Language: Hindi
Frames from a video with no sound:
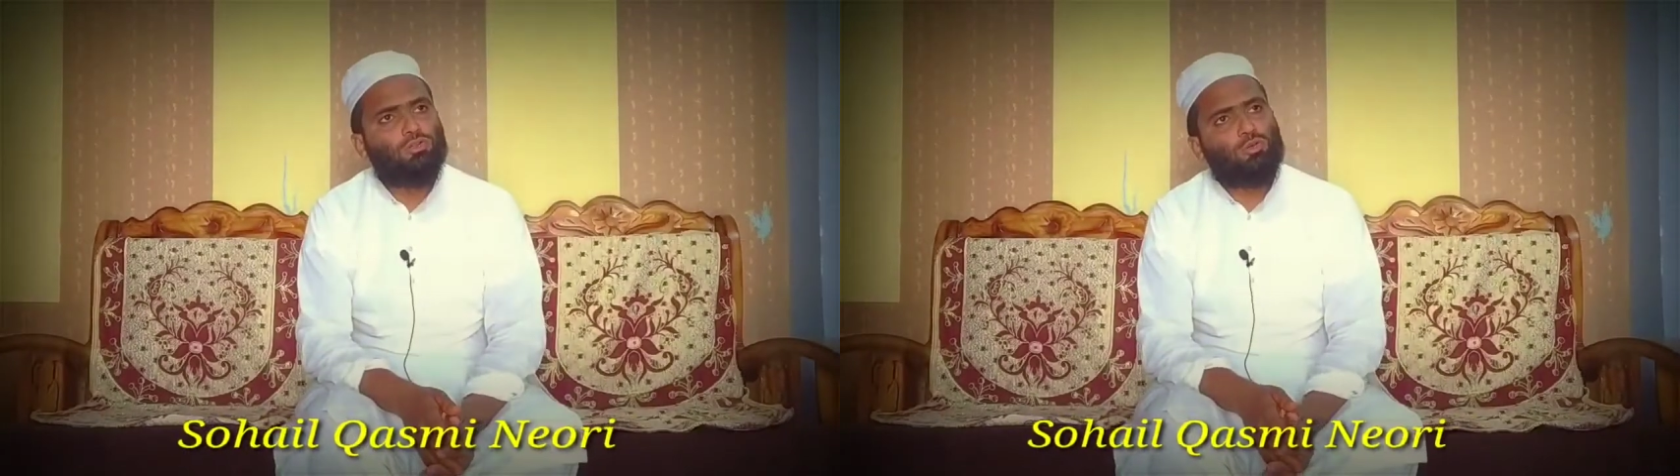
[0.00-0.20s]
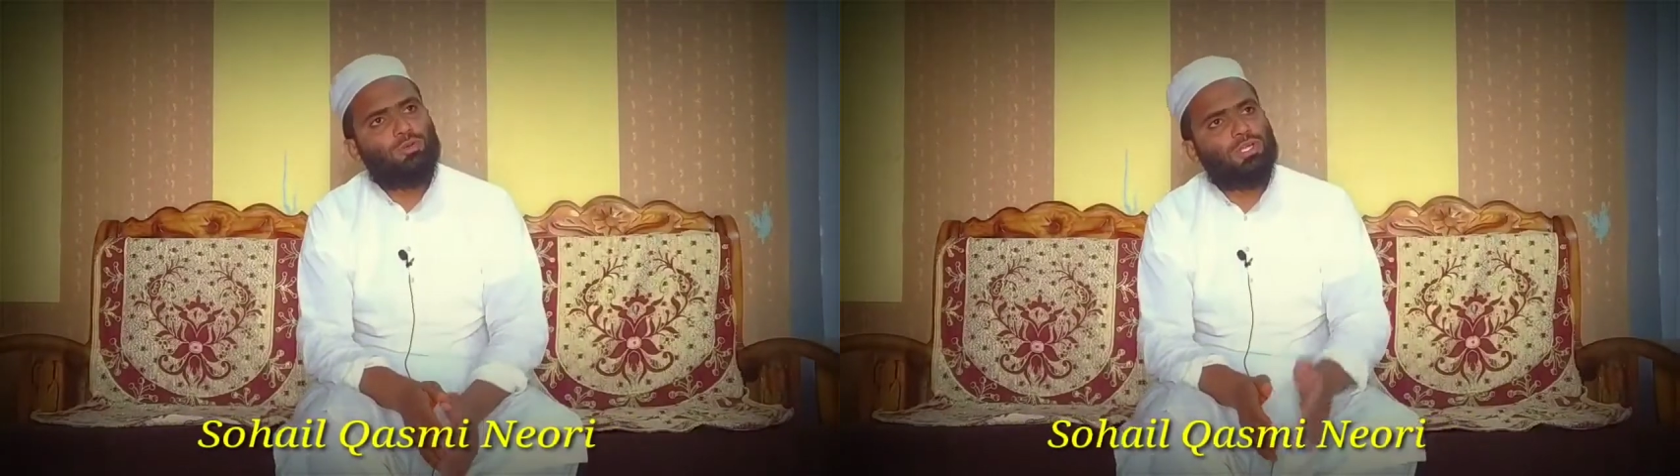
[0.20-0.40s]

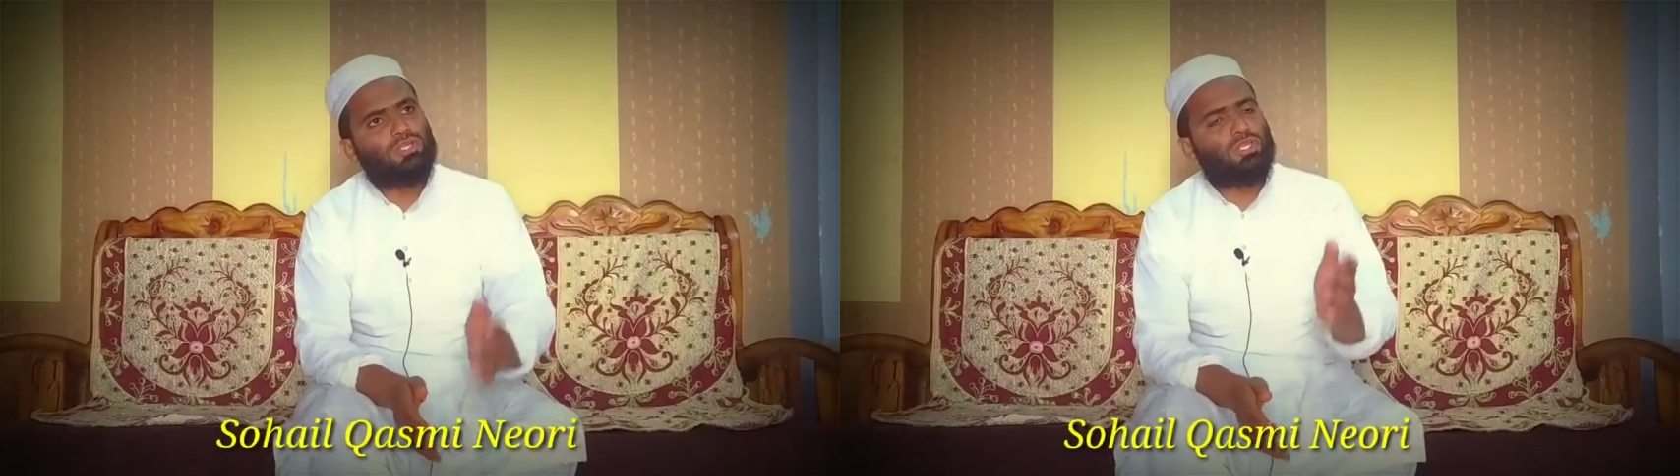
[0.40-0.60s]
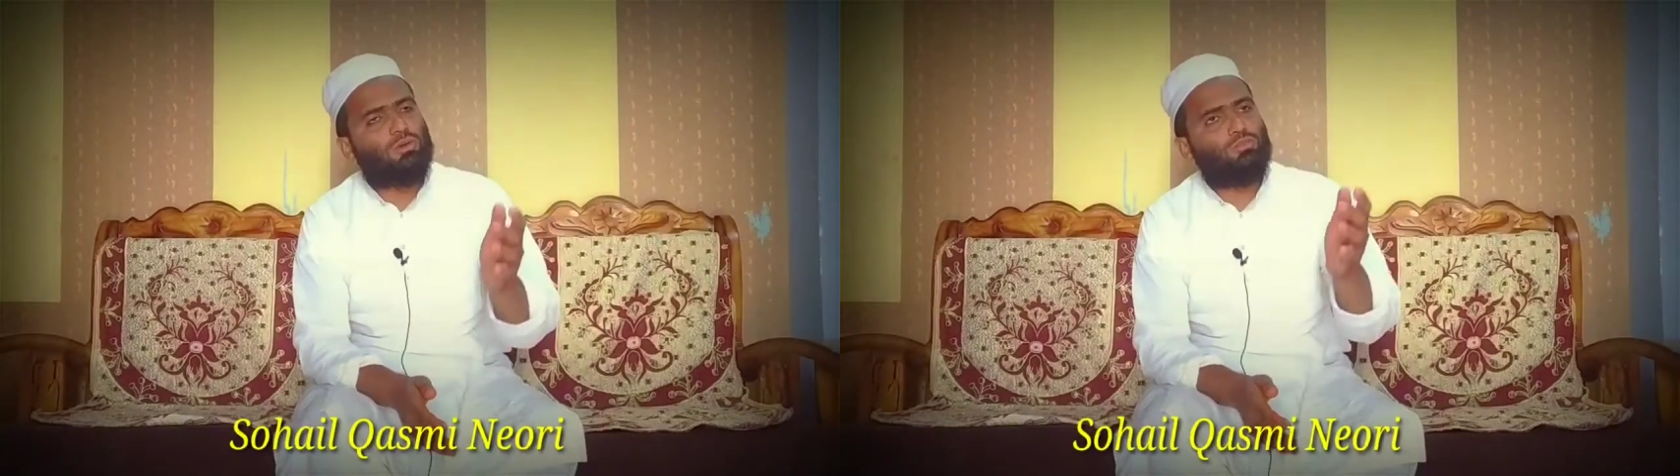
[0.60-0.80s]
तो फिर
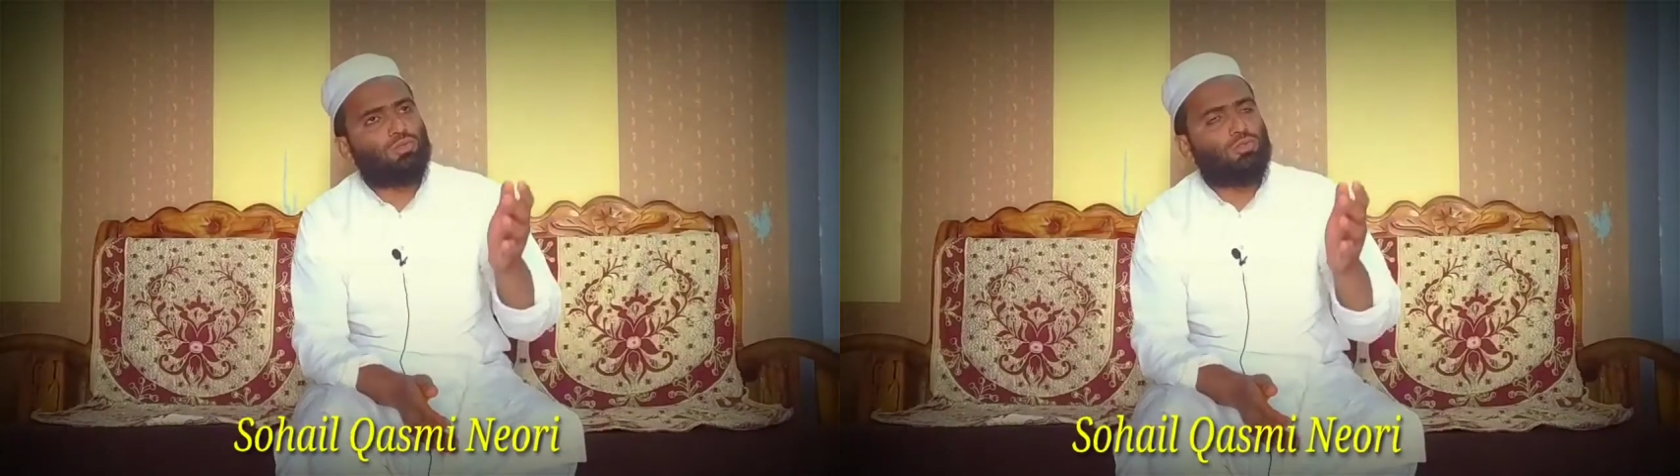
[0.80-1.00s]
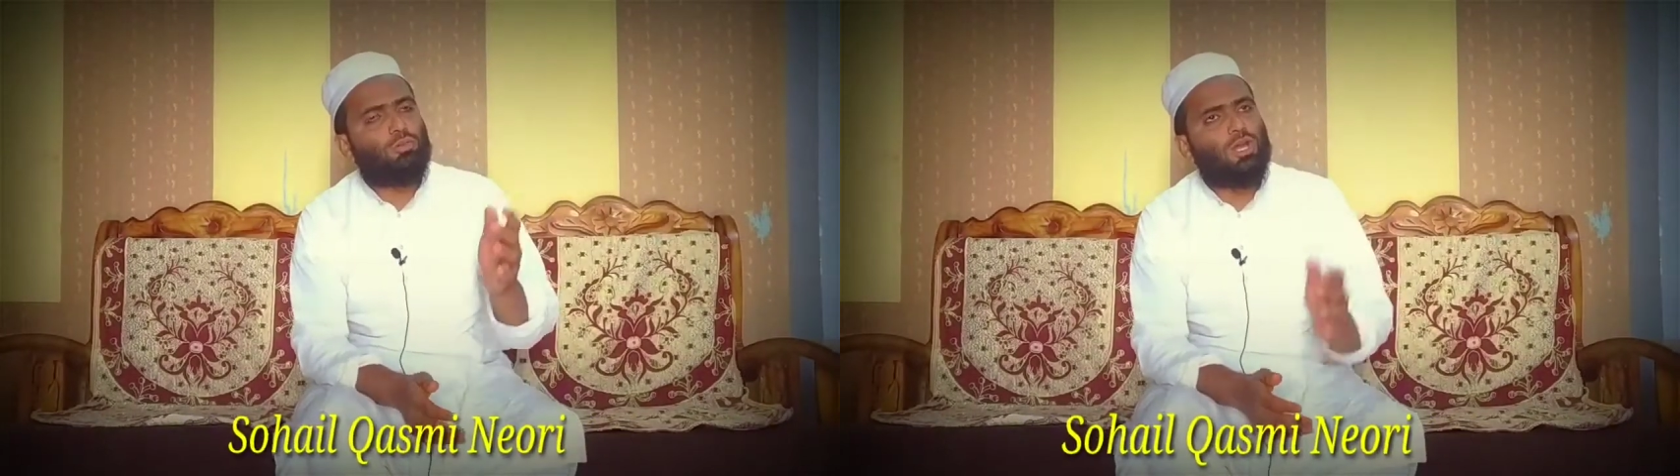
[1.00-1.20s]
इसके
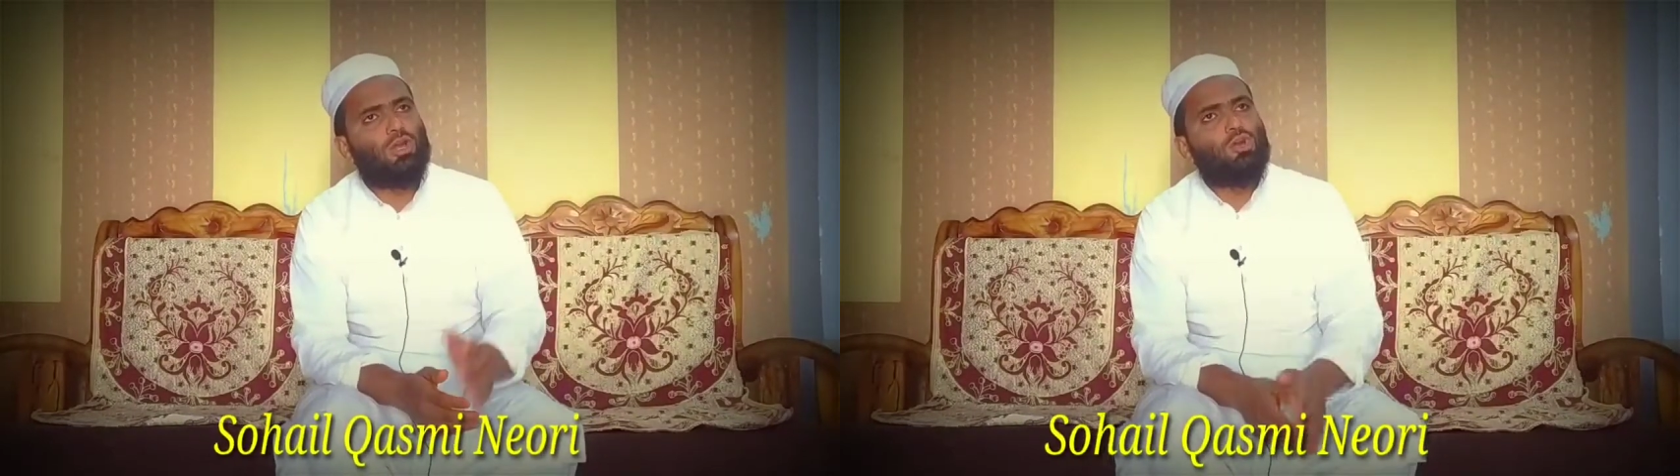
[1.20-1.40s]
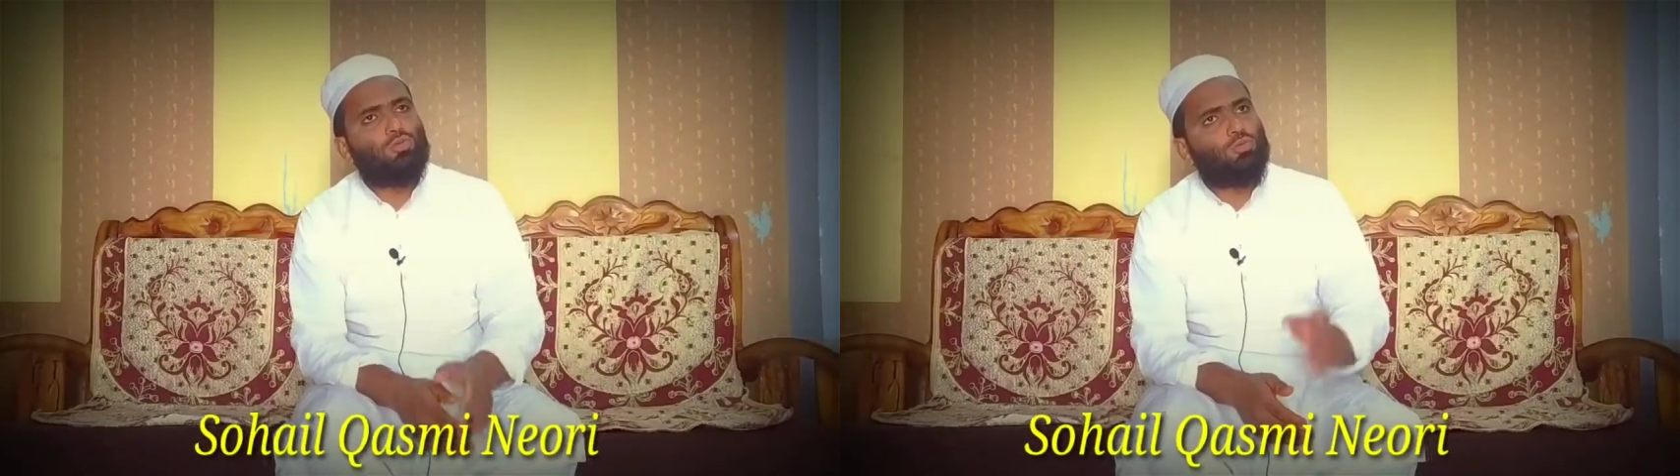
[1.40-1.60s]
बूतों
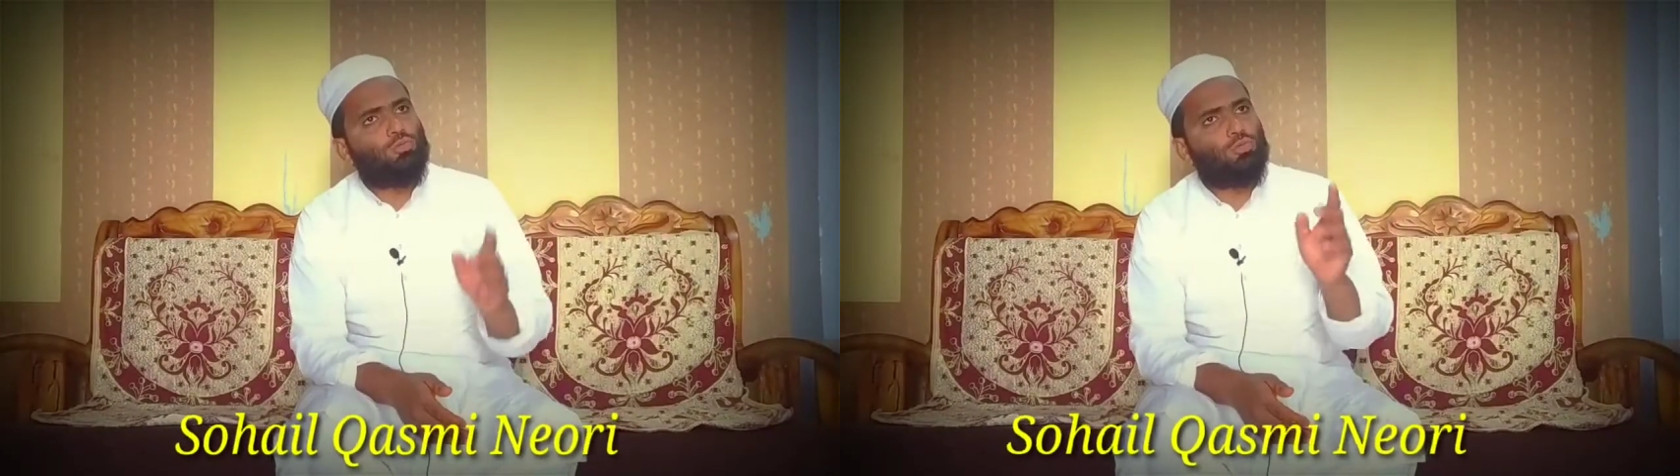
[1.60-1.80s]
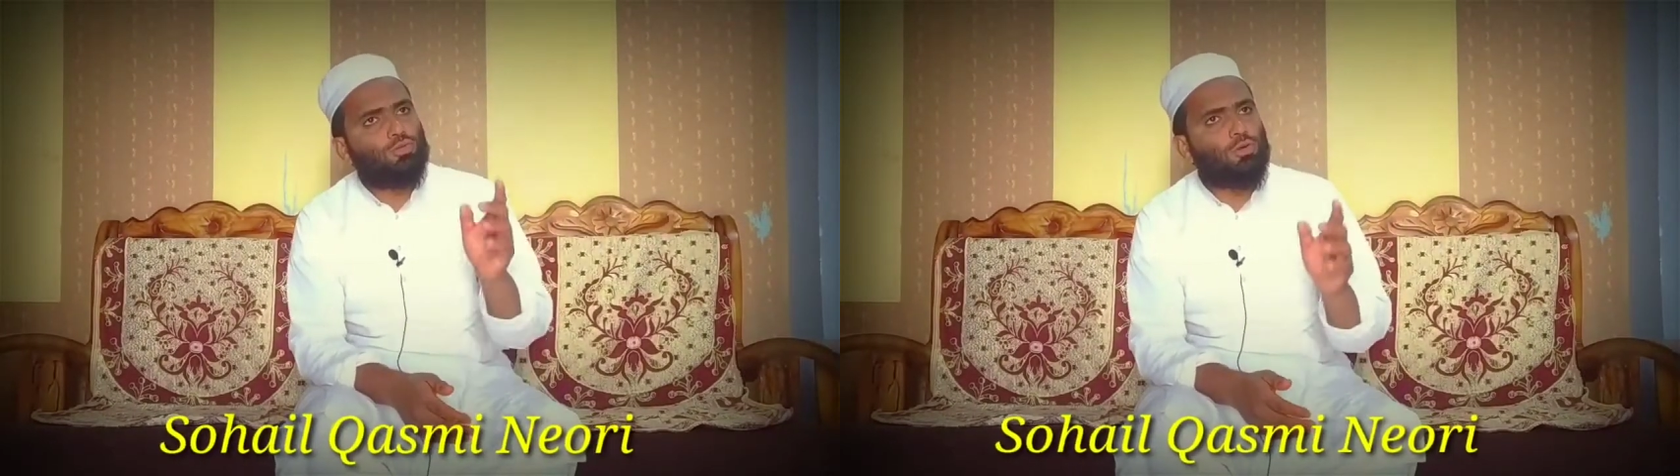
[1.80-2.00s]
में उन
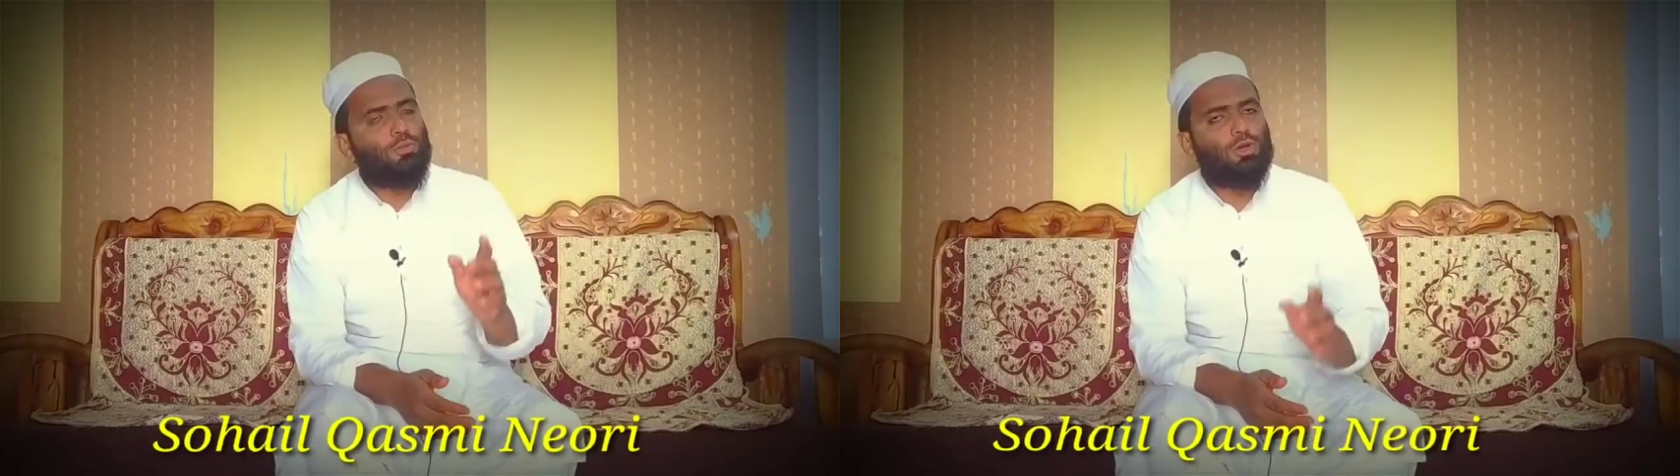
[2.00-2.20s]
बूतों